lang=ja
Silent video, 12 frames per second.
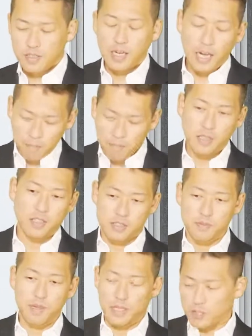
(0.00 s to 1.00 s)
ハンマーで
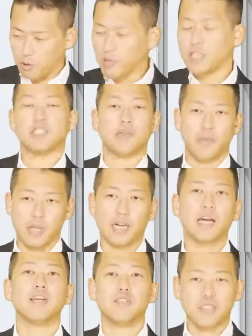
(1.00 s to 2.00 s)
す。まあいや、トンカチでもいいや、
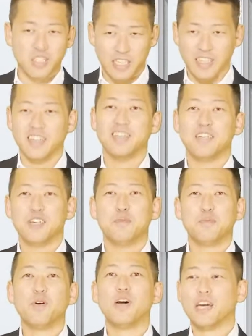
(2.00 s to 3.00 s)
金槌。
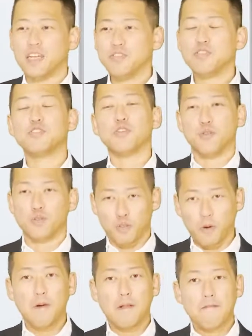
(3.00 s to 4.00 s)
僕は金槌を売る
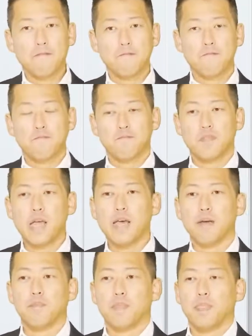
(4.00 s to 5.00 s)
と。
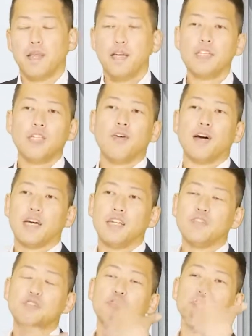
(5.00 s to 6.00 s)
で、あなたは
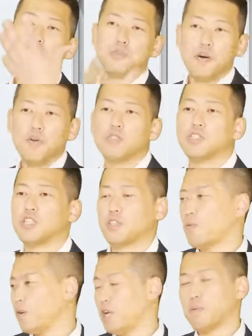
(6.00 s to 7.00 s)
金槌を一番欲しい
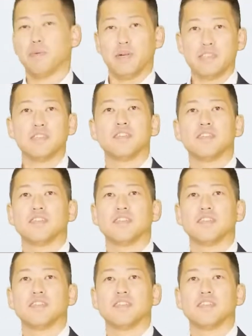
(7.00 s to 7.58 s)
人を選べます。